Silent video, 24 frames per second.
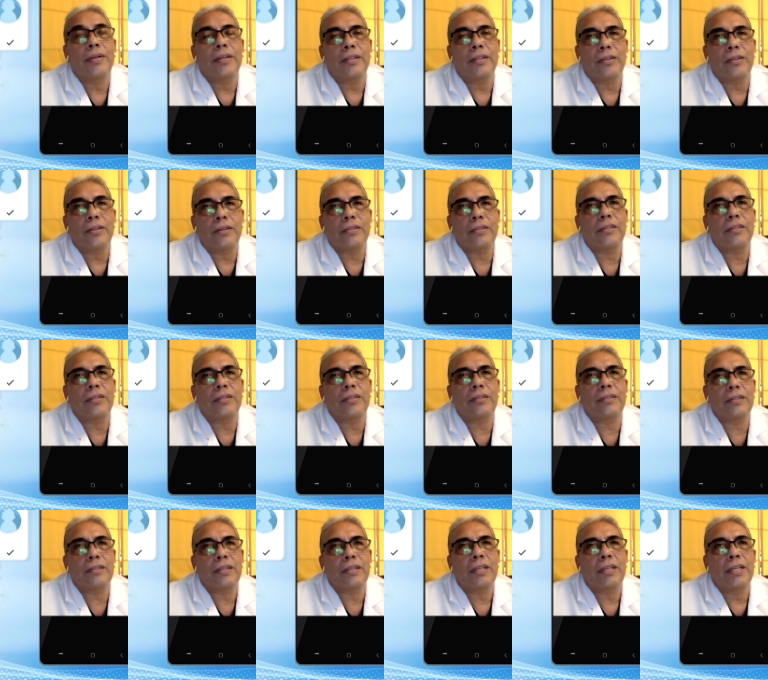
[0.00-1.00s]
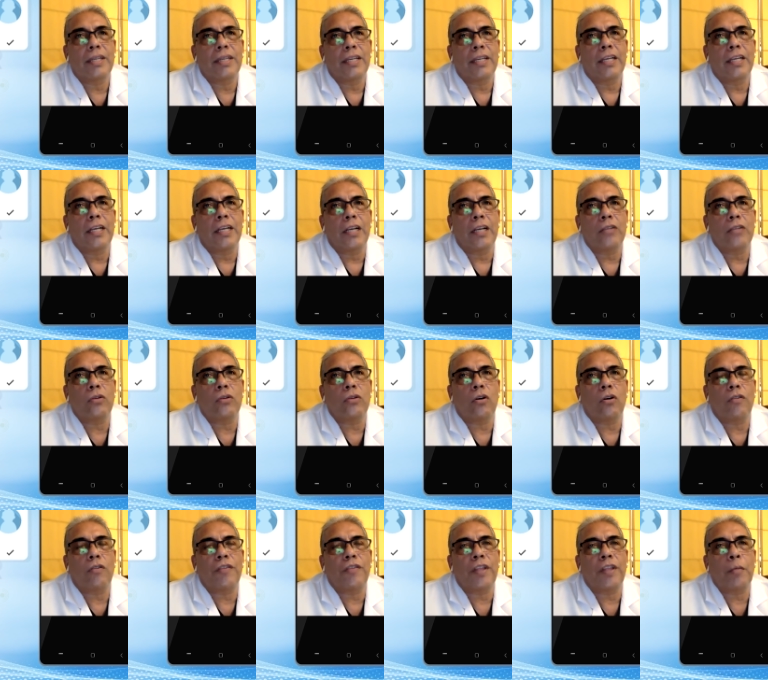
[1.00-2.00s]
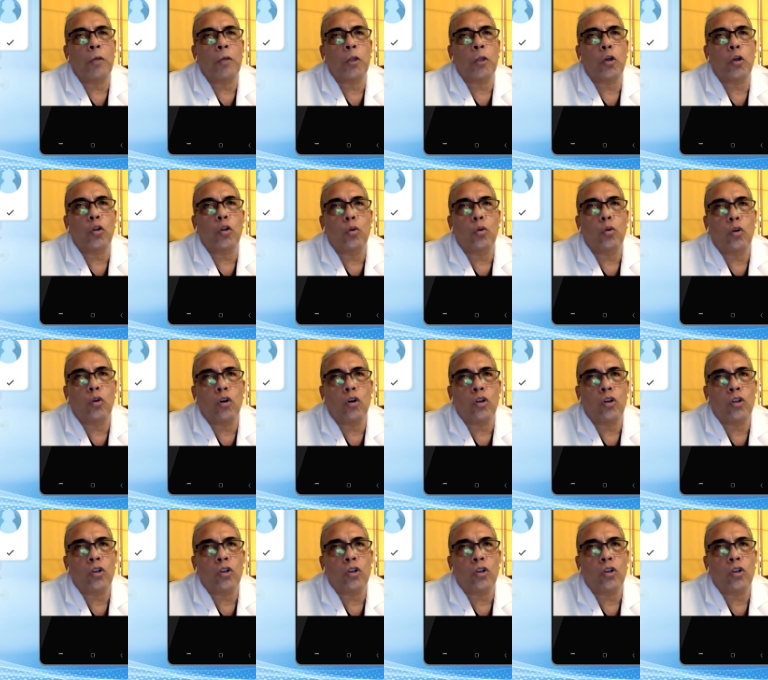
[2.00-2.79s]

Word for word: Entonces, es un confinamiento duro,